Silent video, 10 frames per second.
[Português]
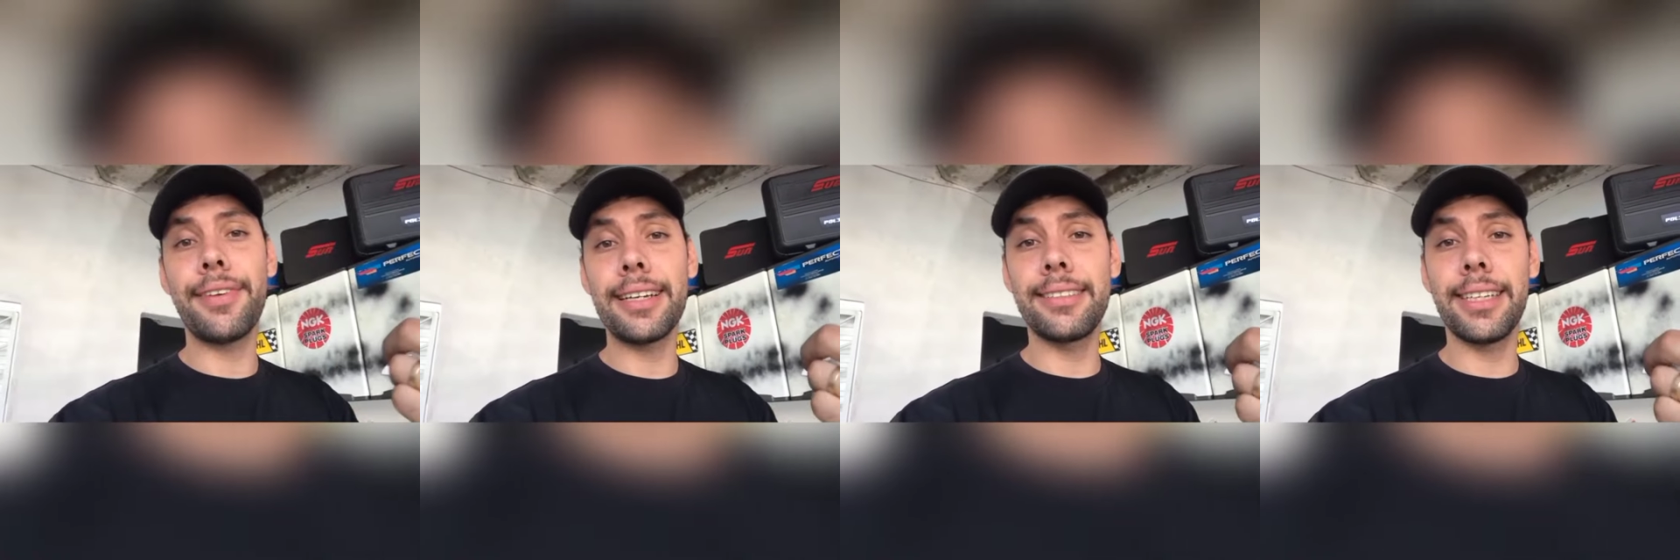
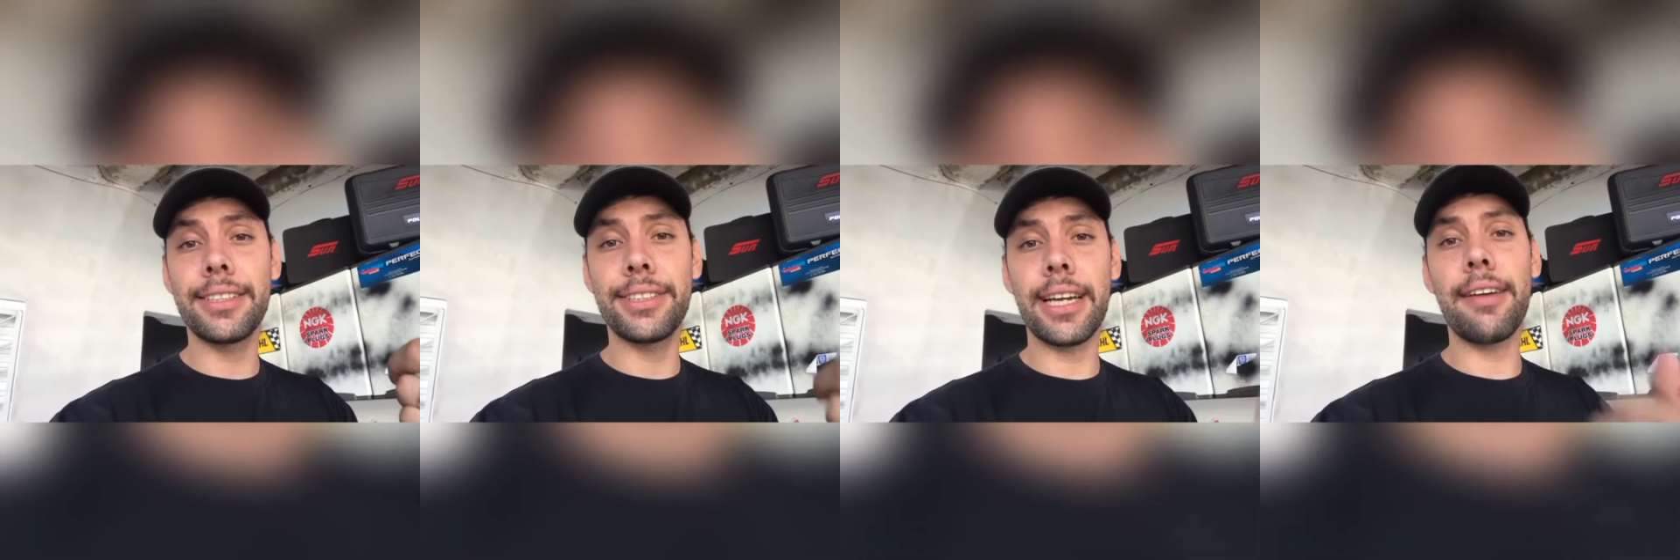fácil de
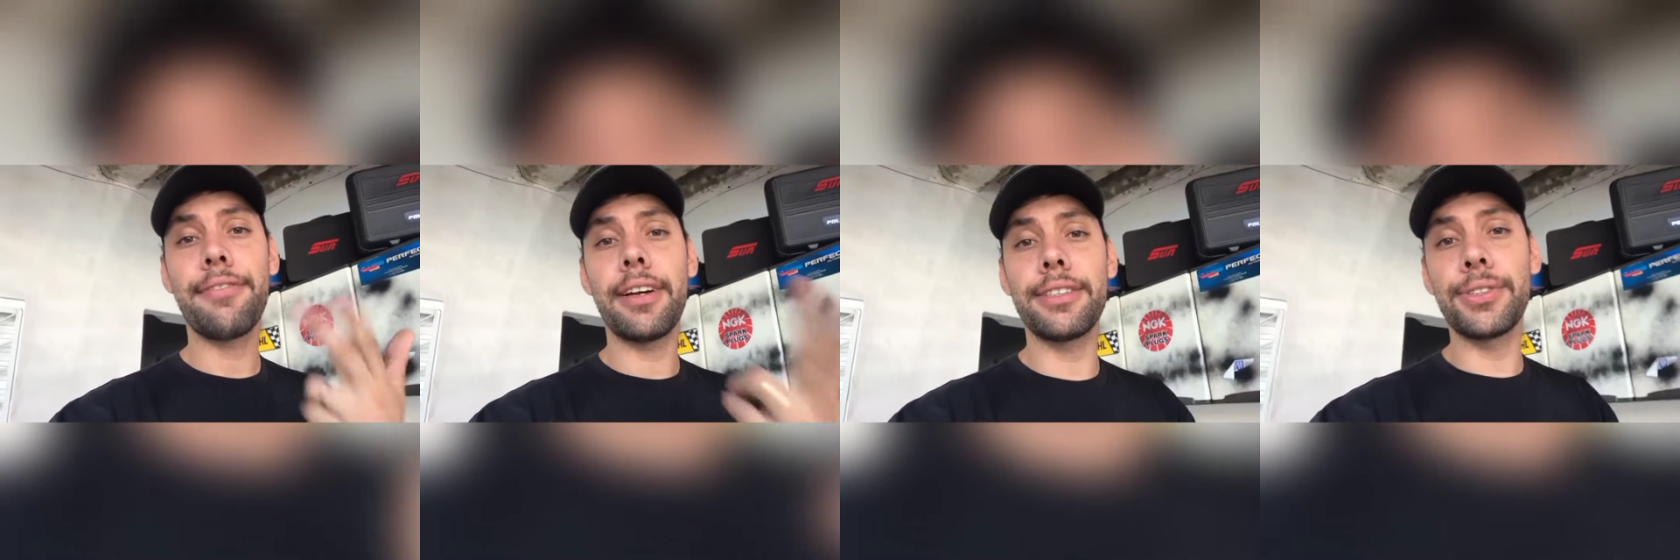achar,
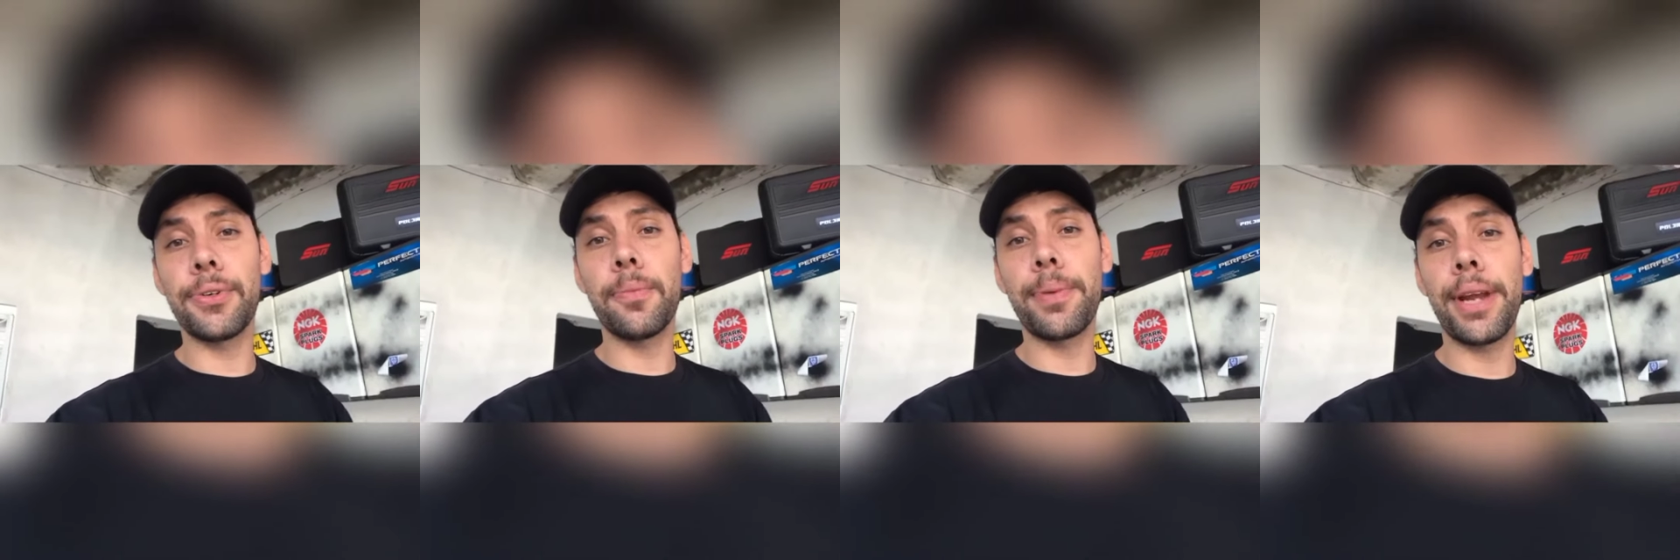fácil de
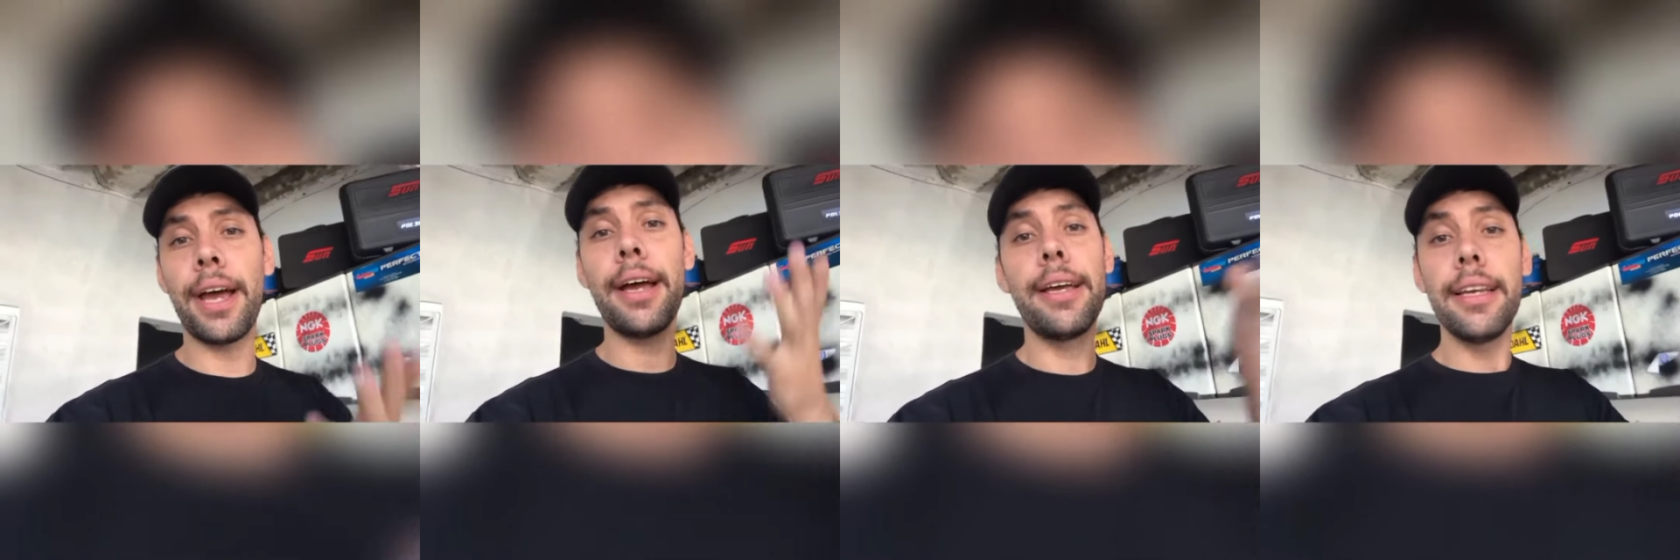
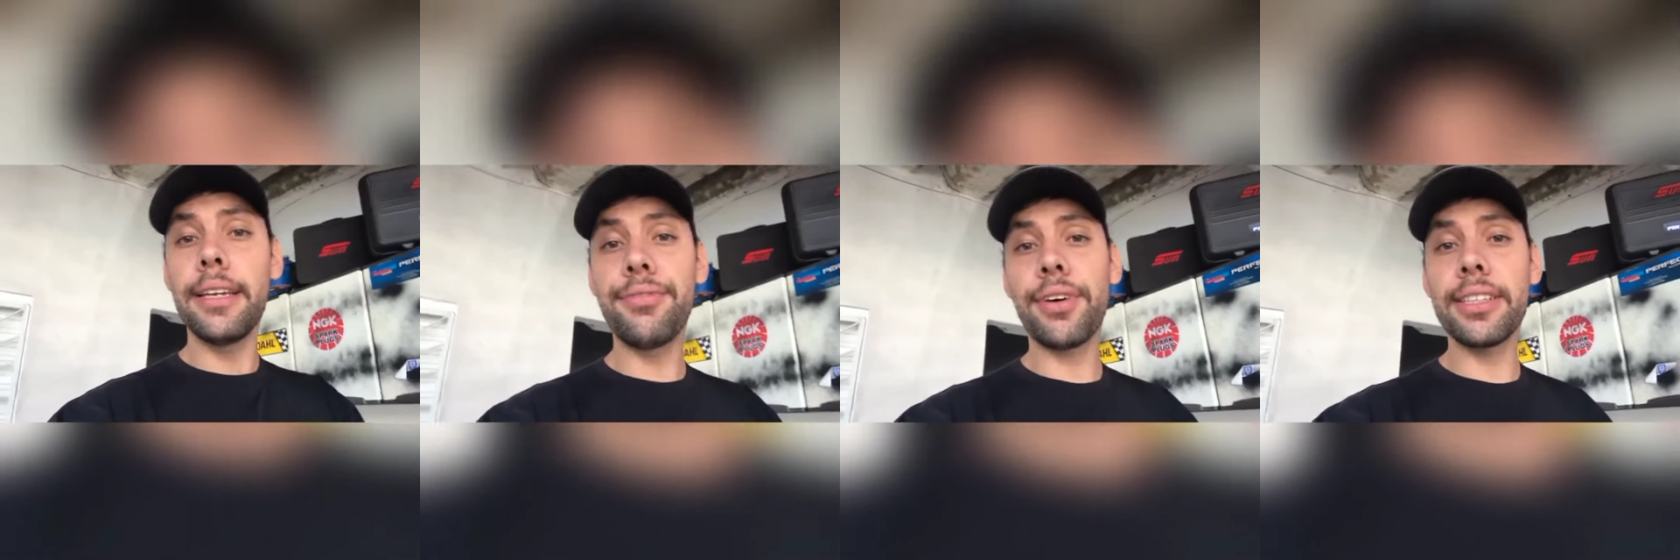comprar
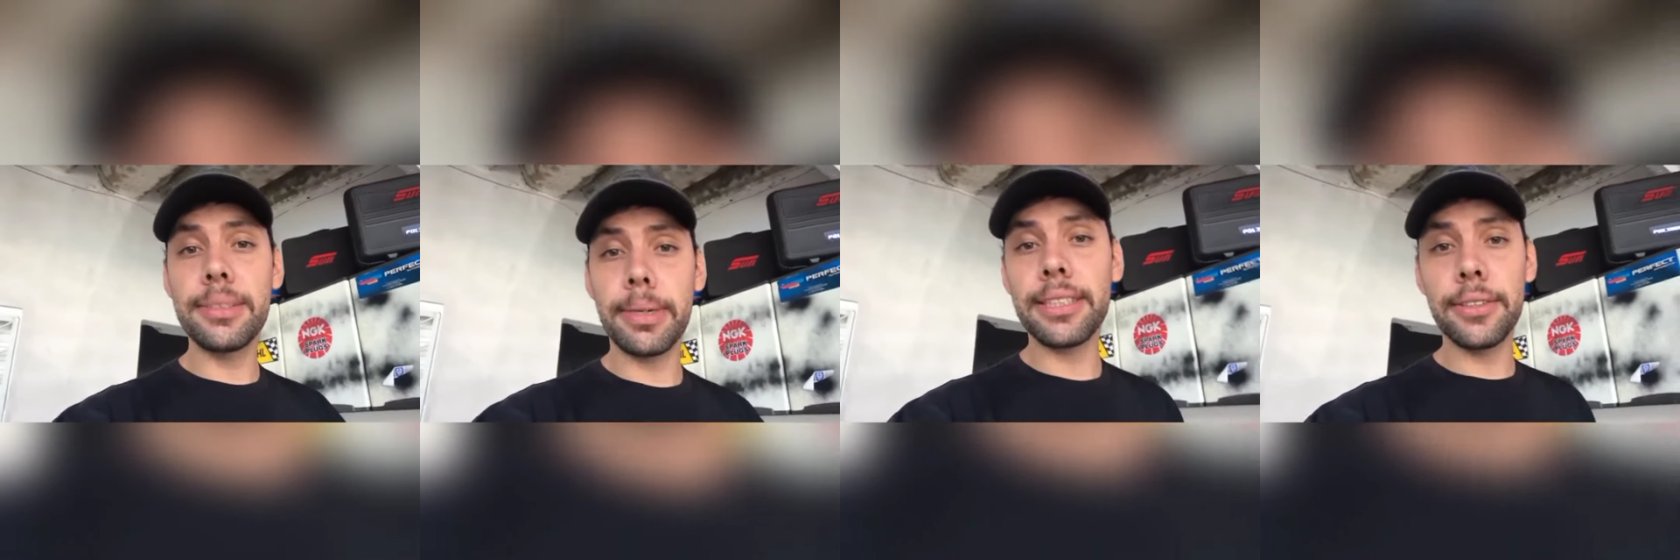e fácil de
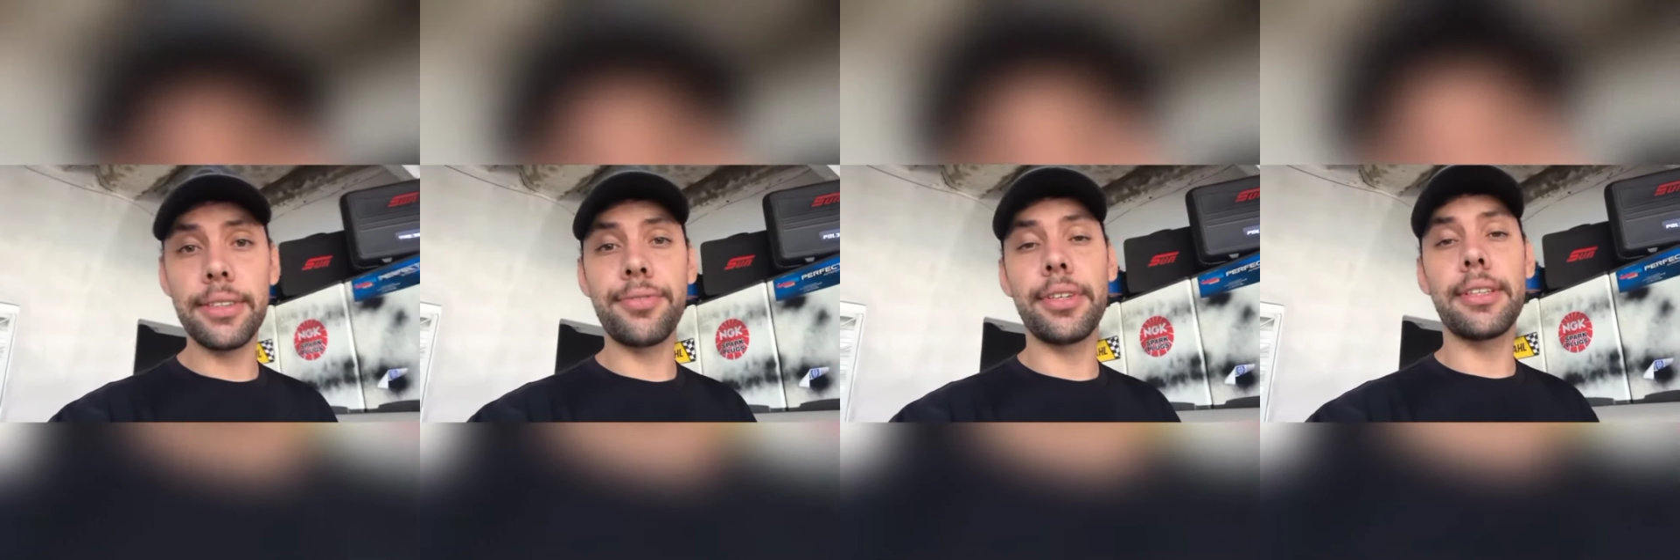matar o
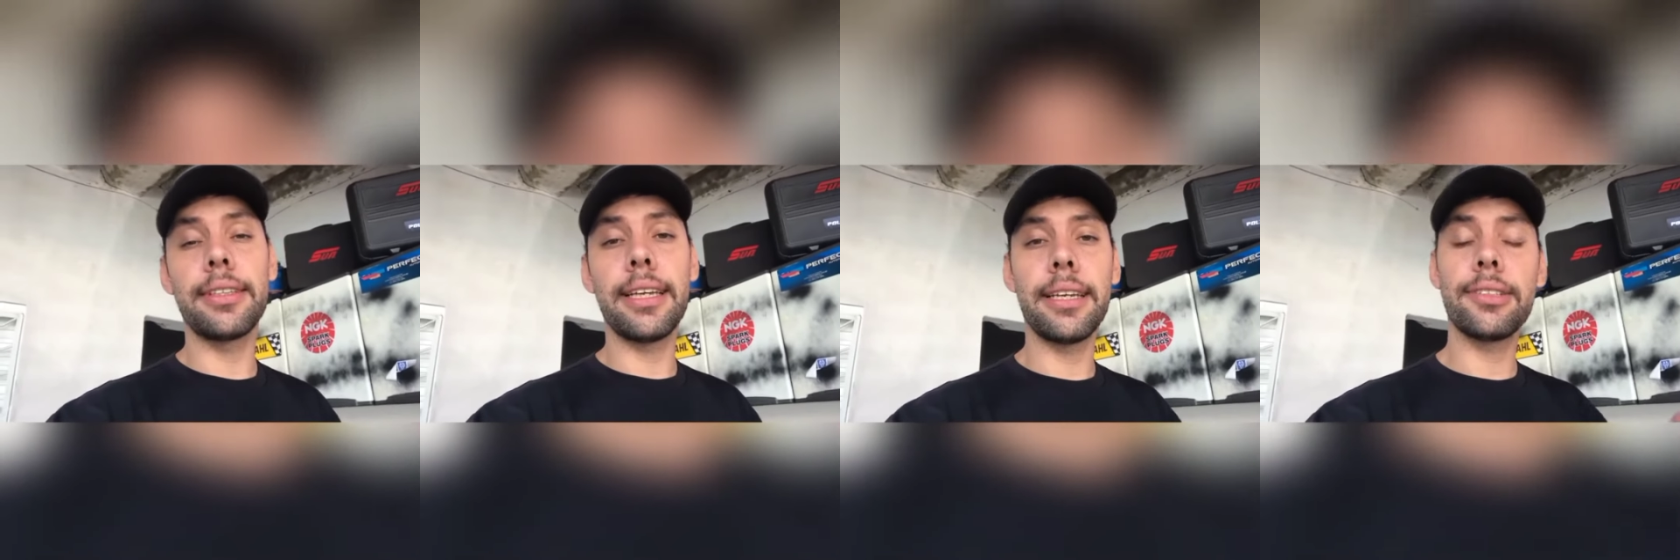defeito, né?